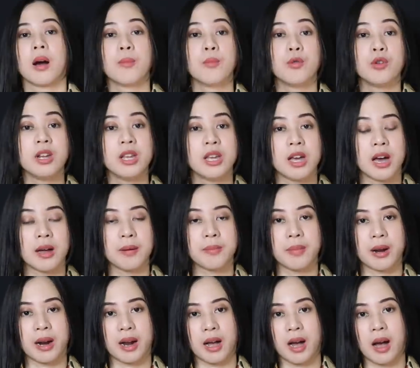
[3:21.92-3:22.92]

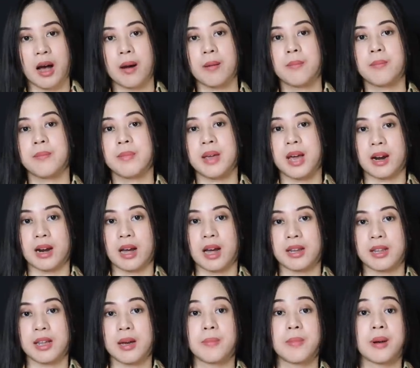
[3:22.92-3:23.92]
Kemudian mereka
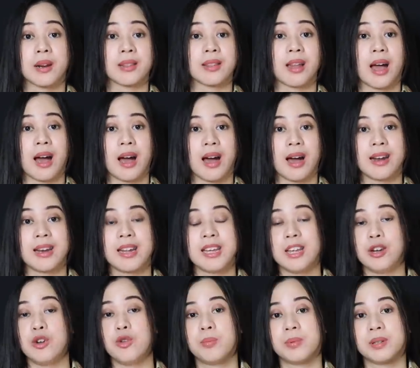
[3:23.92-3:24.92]
membiarkannya bertahan
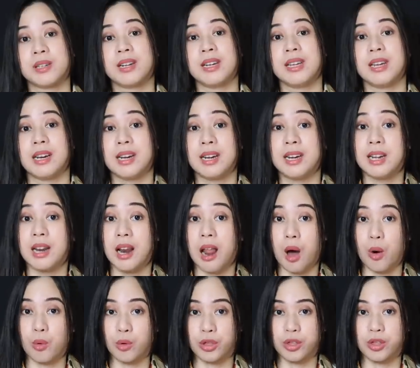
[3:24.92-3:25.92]
hidup sendiri di
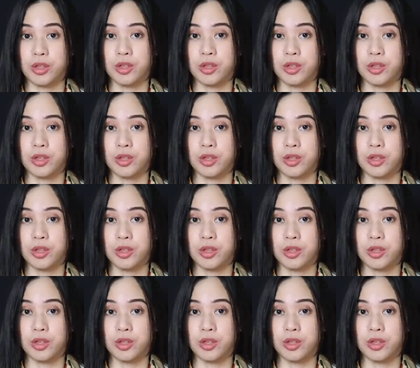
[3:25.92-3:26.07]
laut.